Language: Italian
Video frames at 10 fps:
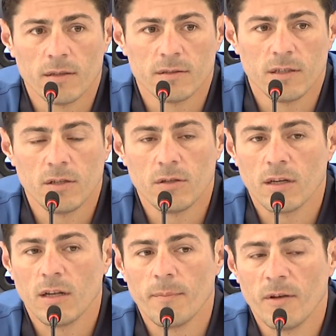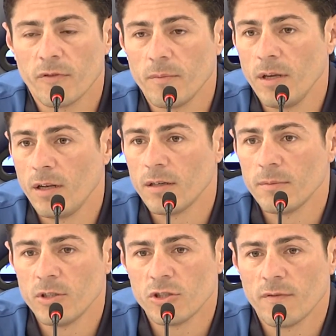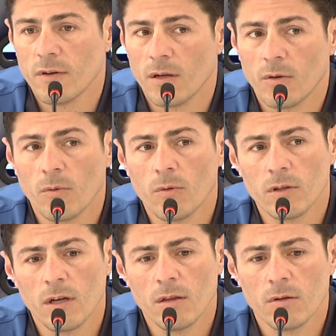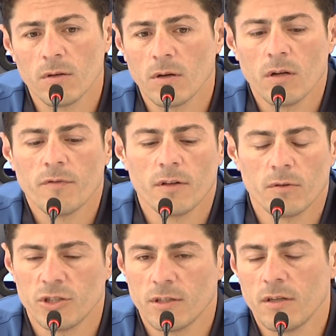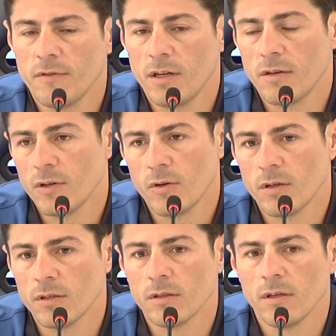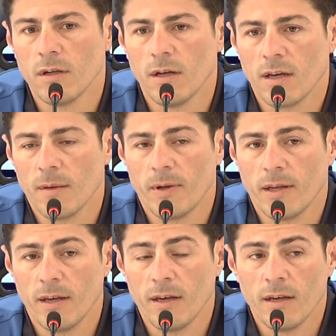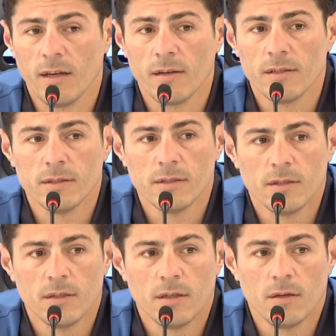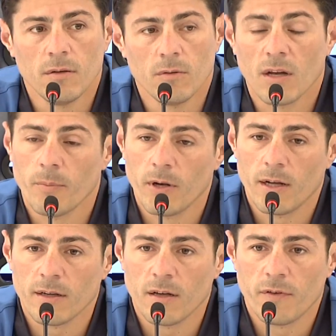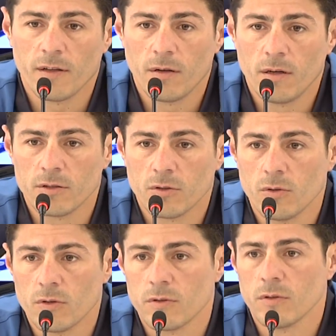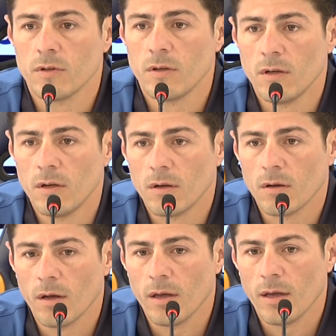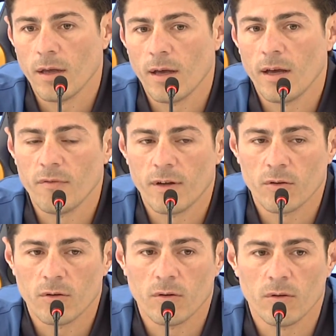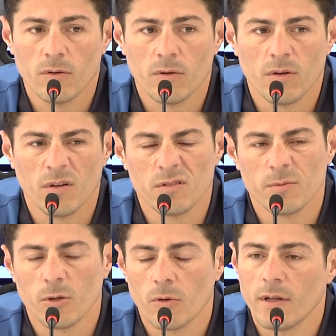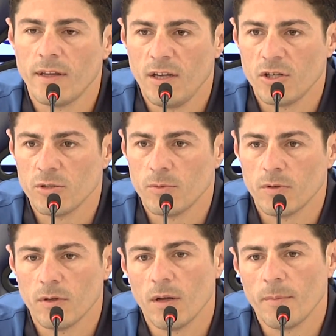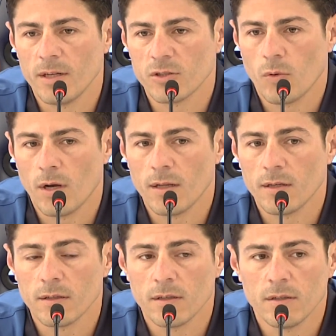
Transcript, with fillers: Ho sentito anche la mia famiglia e mi diceva che ero contento e ora ho fatto la scelta di venire a Verona, anche perché un campionato che ha fatto l'anno scorso, che è arrivato, se mi ricordo, a decimo, una bella squadra